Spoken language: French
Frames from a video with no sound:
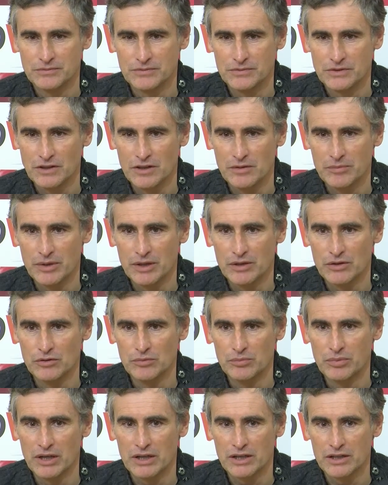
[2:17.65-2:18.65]
Je ne savais pas que le
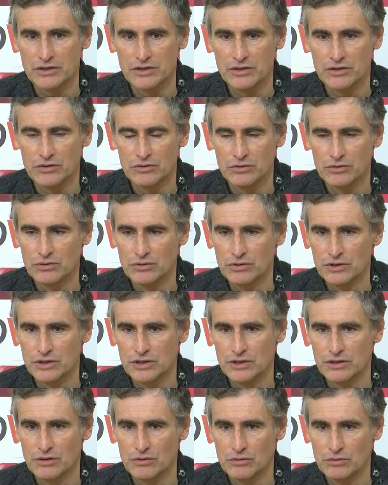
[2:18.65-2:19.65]
plaquage était
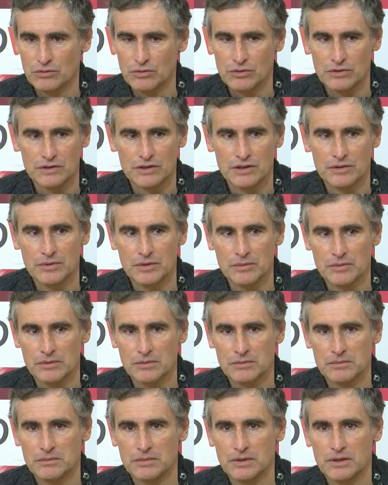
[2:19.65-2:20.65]
autorisé, mais bon,
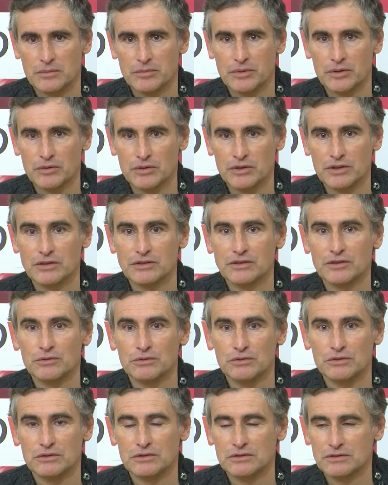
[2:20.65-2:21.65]
a priori c'est
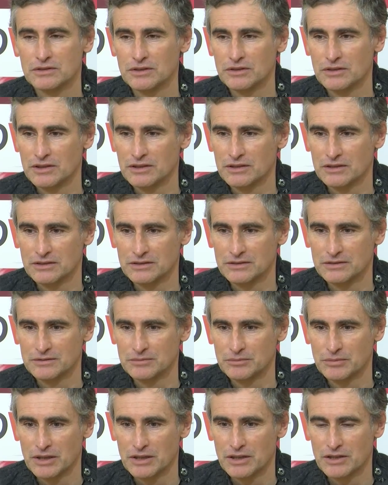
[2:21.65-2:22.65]
nouveau. Ça doit être un
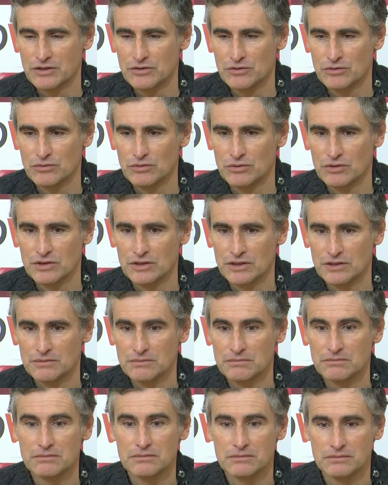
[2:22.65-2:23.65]
plaquage autorisé.
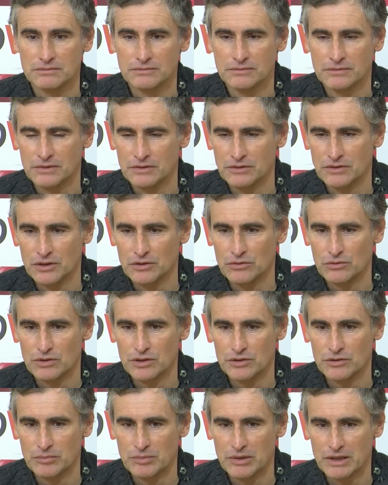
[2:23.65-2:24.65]
On a le
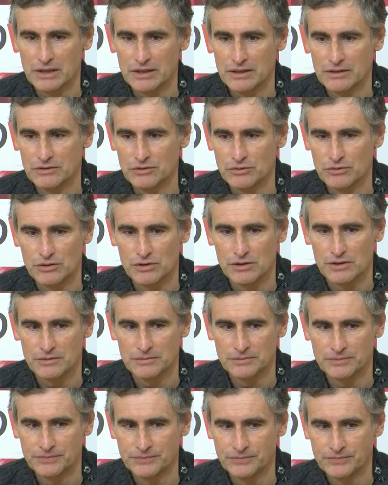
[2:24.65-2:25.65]
droit de plaquer un joueur.
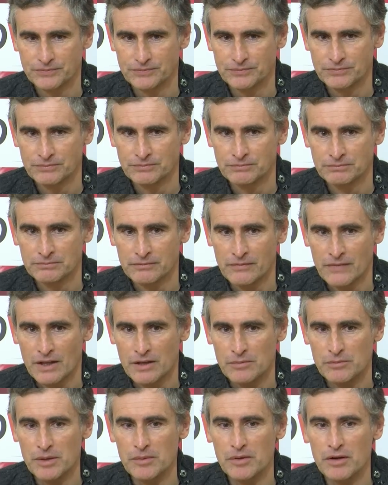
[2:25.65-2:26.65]

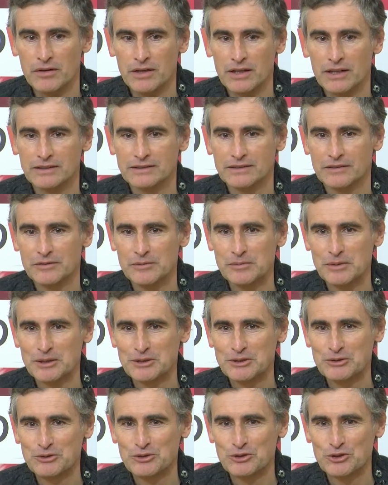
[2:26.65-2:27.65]
Mais bon, voilà, ça fait
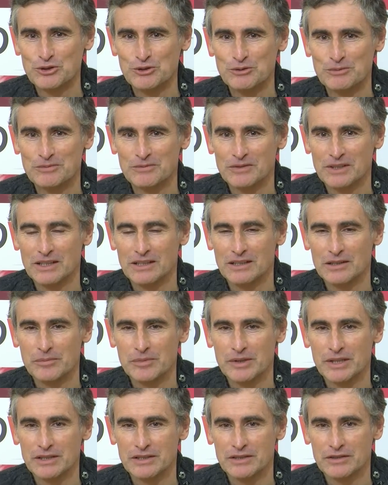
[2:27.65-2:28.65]
partie du jeu. Voilà, les
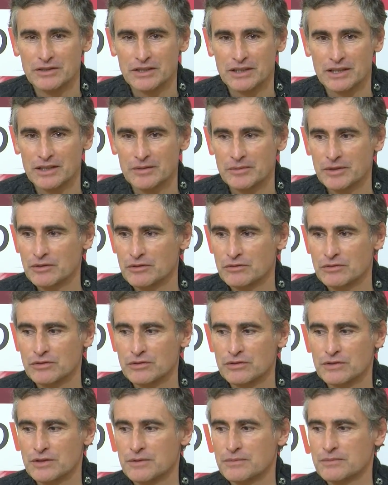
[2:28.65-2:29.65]
pénalties, on a qu'à les mettre au fond
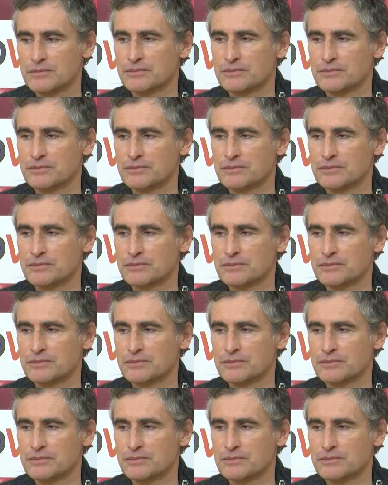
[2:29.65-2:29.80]
aussi.